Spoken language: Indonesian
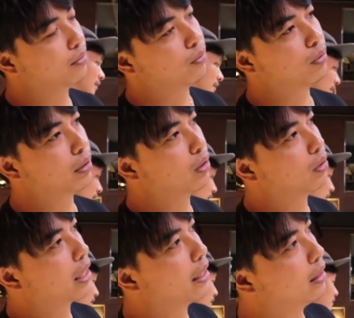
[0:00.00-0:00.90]
untuk
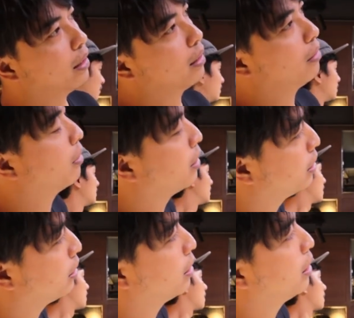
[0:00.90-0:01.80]
ngedotaninnya gitu aja
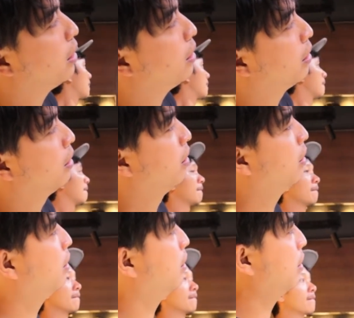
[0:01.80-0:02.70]
sih jadi
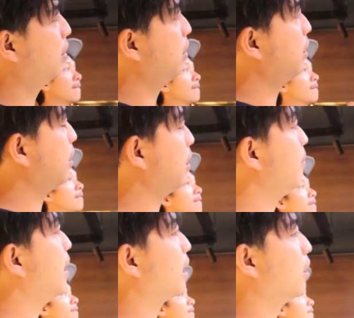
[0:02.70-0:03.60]
kita
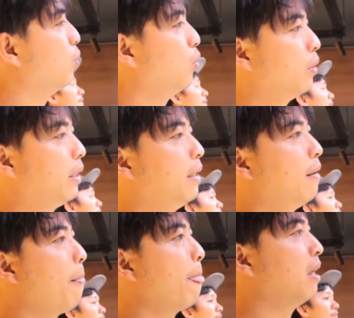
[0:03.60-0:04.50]
biarin dulu nih
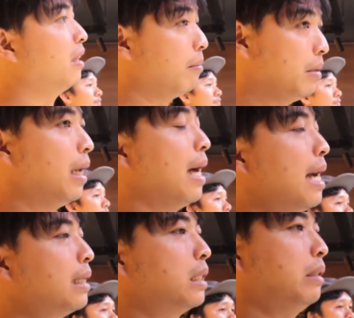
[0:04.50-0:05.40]
kita
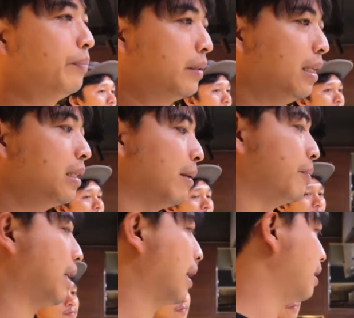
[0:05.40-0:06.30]
bilas jadi
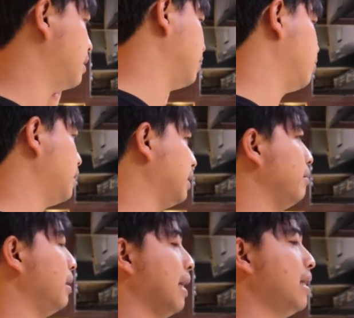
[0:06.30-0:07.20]
step sekarang selanjutnya
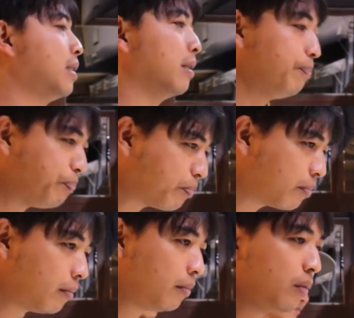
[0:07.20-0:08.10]
kita bilas mm -hmm.
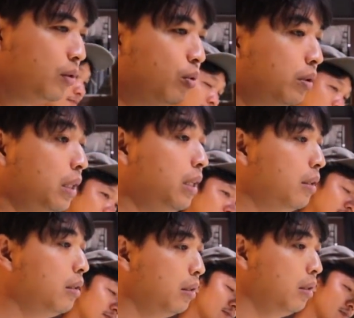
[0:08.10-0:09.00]
cuci
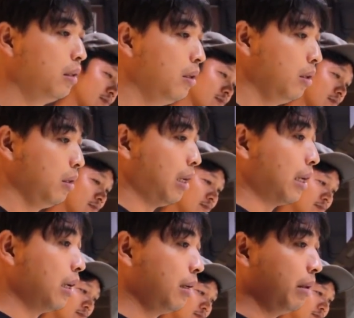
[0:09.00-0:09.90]

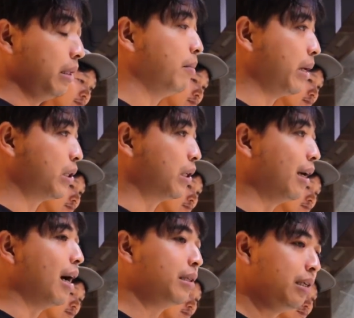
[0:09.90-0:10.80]
karena kan banyak bekas
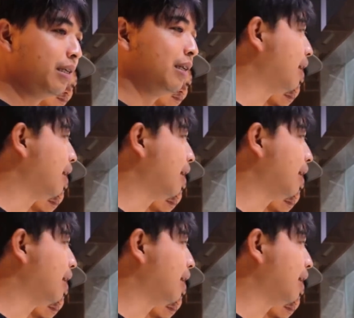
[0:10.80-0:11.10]
gergaji di